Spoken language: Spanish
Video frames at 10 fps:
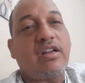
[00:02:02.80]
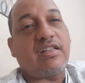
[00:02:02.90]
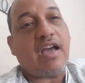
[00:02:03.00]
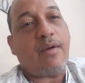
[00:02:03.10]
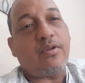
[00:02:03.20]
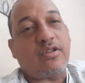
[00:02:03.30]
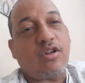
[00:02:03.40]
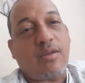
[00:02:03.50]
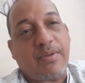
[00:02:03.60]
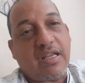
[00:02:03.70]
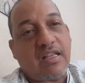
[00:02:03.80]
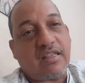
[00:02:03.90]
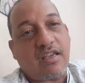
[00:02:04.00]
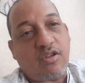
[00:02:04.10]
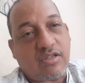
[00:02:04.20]
el diablo, si yo reprenda,
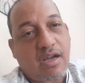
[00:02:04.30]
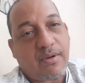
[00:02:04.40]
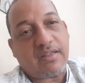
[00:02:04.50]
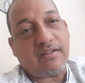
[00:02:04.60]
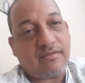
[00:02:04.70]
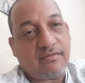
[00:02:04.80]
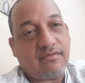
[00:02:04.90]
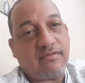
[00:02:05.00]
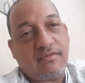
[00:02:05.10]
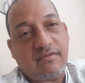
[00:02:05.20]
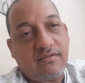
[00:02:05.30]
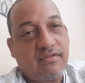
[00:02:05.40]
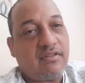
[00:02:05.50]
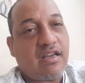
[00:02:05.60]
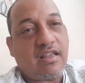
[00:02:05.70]
tiene dos sábanas
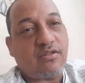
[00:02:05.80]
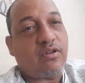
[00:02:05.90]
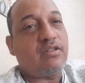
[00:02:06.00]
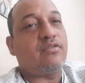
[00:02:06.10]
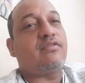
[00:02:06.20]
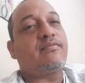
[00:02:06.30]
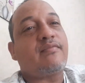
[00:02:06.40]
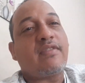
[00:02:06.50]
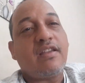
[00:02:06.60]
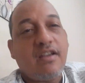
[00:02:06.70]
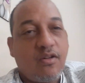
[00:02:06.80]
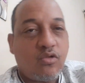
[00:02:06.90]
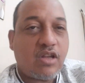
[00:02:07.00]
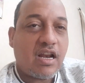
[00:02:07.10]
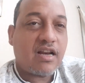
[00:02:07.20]
y anda suelto.
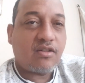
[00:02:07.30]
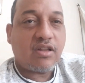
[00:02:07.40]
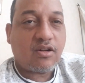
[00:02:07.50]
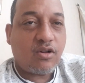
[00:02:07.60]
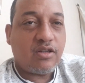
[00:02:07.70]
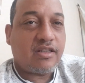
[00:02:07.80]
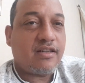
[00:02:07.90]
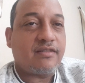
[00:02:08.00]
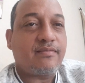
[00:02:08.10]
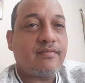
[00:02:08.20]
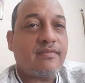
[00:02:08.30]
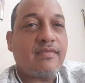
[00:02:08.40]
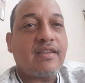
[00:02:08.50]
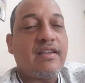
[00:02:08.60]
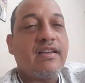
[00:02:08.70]
Una larga y una corta.
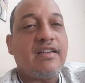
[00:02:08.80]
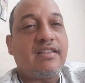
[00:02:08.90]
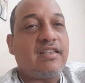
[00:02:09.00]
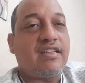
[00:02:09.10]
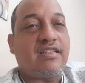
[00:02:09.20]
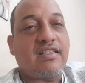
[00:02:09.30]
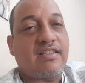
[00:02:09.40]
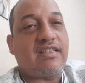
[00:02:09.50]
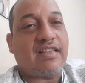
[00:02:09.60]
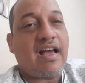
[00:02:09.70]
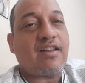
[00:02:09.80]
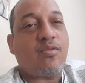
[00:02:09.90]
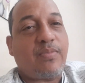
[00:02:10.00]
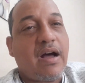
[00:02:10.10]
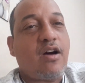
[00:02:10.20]
Si, si, está
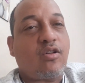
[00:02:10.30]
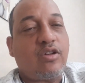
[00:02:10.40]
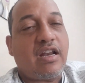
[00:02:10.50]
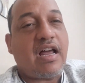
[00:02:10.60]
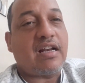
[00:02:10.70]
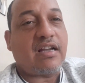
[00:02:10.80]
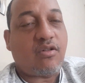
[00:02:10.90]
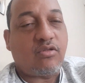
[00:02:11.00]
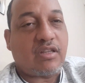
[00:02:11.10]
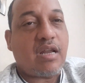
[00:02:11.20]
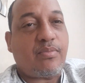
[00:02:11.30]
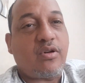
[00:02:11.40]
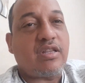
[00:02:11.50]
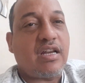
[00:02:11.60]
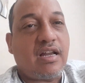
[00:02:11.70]
arropado con la larga, cuando usted le
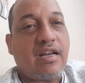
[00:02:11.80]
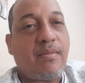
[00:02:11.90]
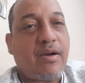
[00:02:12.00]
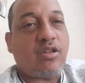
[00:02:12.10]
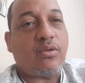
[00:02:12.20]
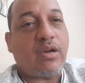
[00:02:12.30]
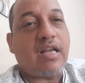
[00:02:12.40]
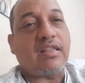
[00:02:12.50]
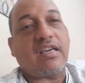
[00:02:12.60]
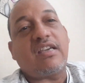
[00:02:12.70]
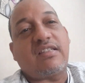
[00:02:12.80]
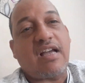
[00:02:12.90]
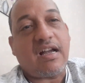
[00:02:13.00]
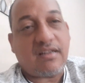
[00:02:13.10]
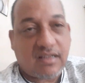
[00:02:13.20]
pone la, mano al volante,
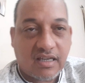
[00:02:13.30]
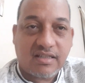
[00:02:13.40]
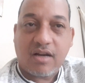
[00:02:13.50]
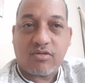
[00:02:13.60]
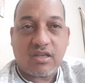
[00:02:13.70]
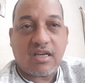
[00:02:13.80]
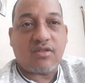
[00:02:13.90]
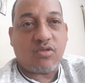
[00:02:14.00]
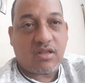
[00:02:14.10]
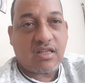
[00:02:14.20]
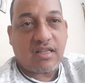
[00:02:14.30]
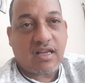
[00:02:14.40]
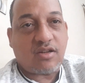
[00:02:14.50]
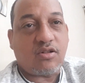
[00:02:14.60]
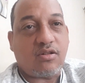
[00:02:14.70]
quizá, quizá usted llega a su
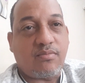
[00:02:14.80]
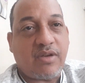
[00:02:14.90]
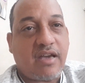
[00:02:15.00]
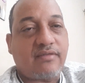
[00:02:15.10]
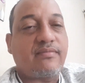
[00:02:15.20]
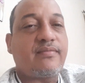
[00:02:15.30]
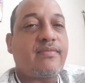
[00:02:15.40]
destinatario bien.